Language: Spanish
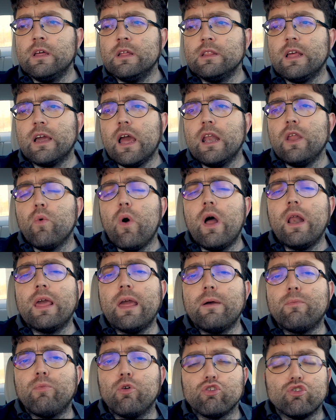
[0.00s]
de que al igual
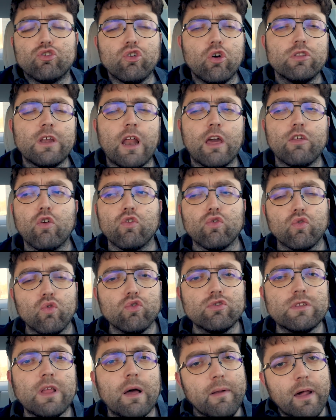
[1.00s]
que a vosotras os
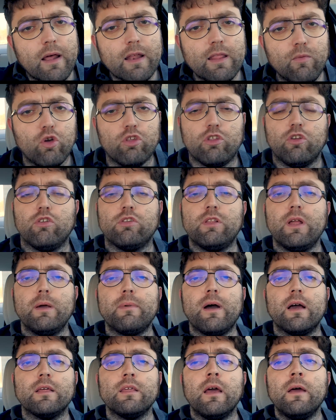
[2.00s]
gusta hablar de vuestros
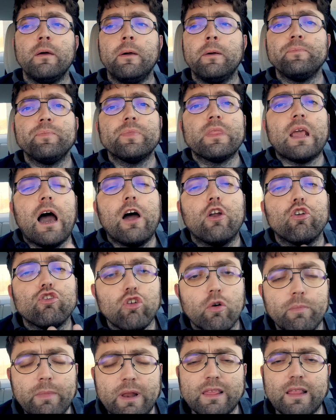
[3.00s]
temas, a
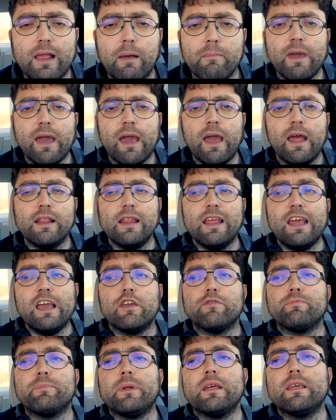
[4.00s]
los hombres también
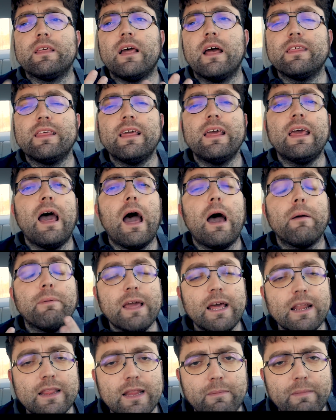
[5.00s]
expresarse
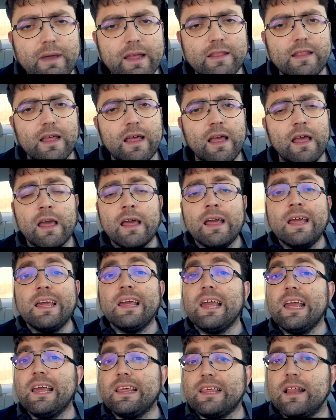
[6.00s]
abiertamente
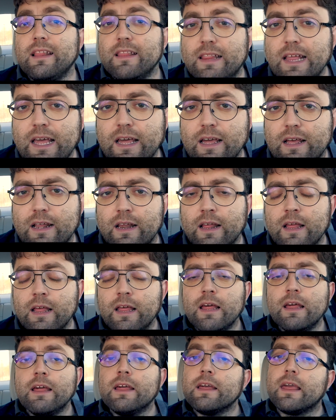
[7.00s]
y sentir
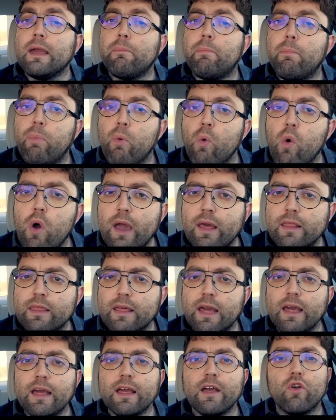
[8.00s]
que
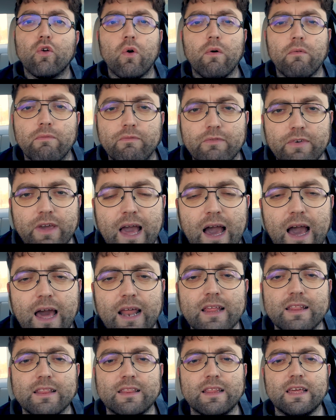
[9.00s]
pueden
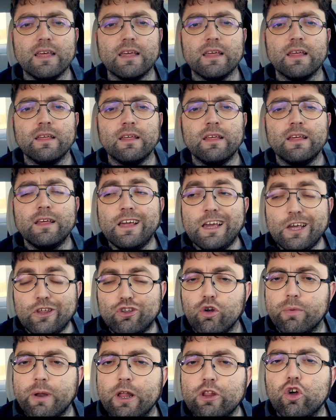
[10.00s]
confiar en ti. Y
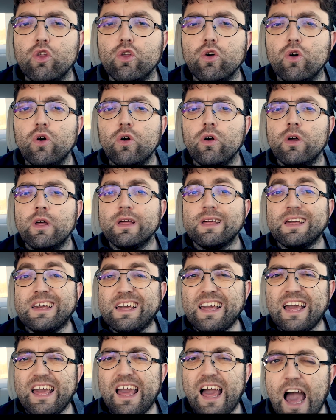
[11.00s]
sobre todo,
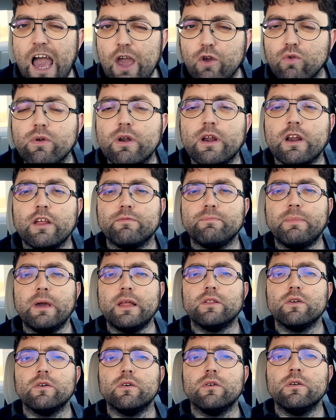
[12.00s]
que hay un
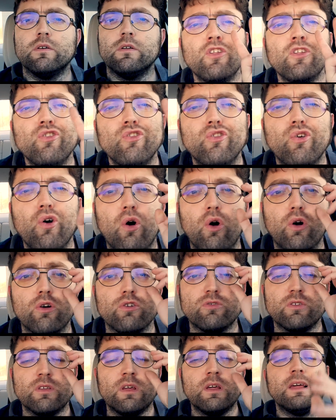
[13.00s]
respeto.
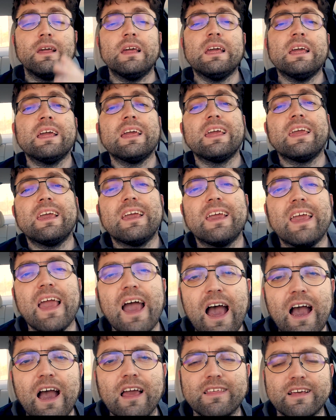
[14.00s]
2.
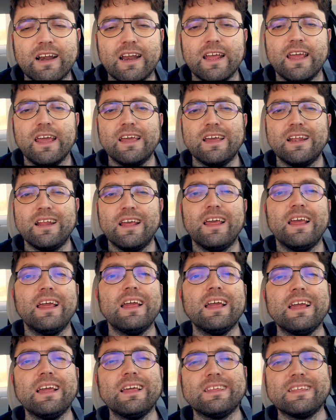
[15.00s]
Que hagas reír
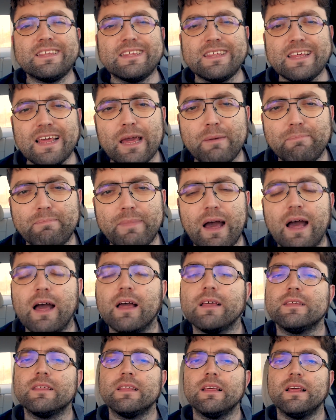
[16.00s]
y
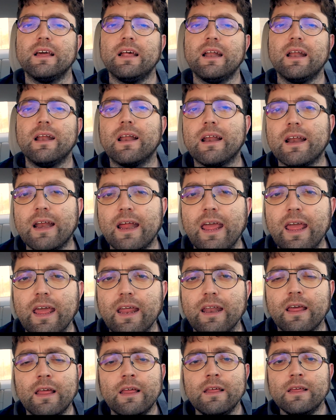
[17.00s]
sepas
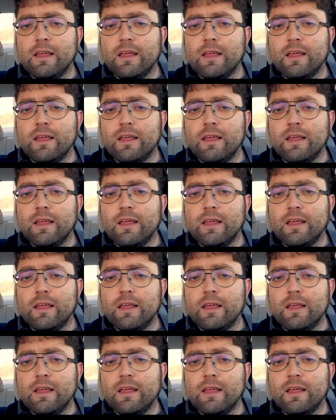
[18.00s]
reír.